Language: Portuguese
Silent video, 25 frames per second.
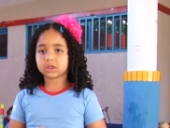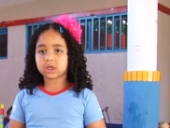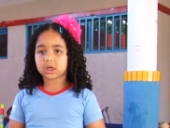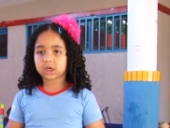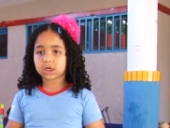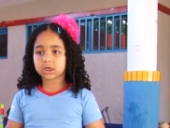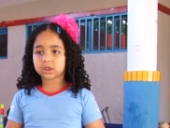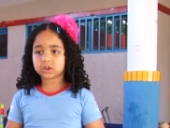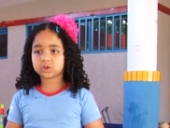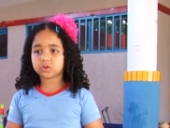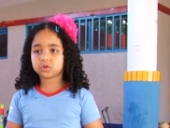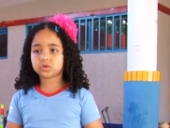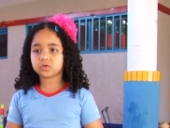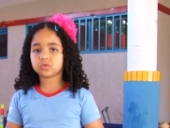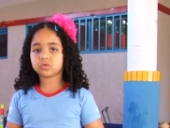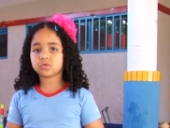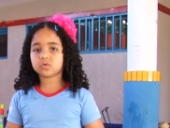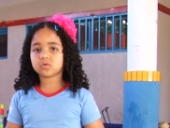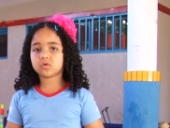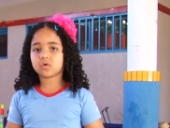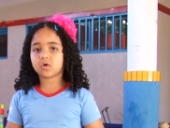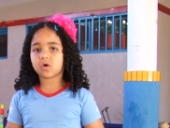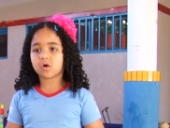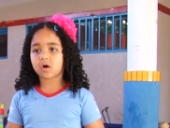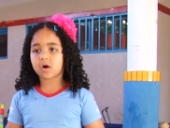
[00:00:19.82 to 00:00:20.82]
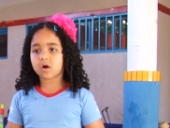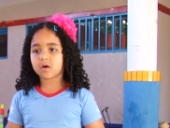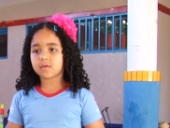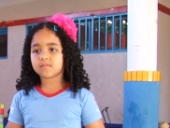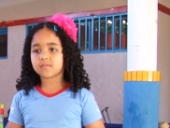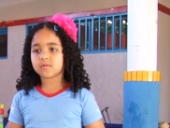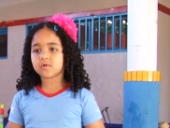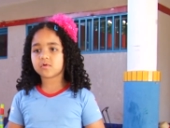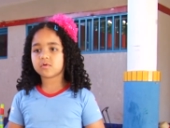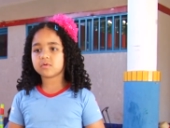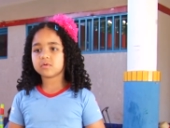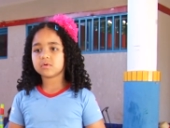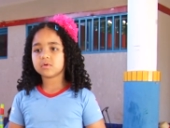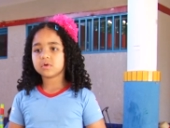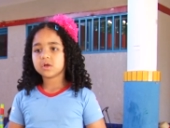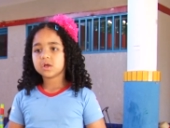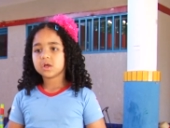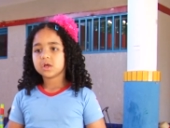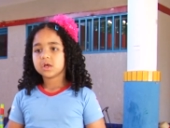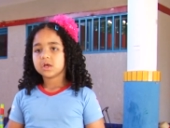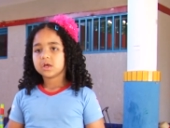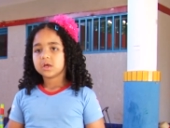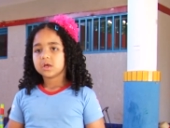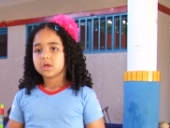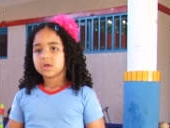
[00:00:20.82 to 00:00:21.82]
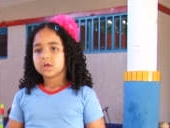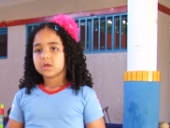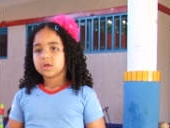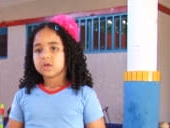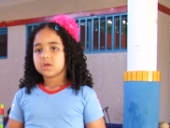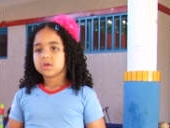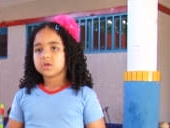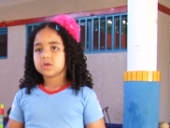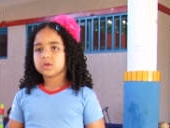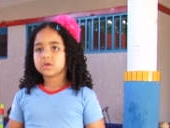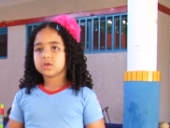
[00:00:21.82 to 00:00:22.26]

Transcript: Iane entrou na creche com 3 anos de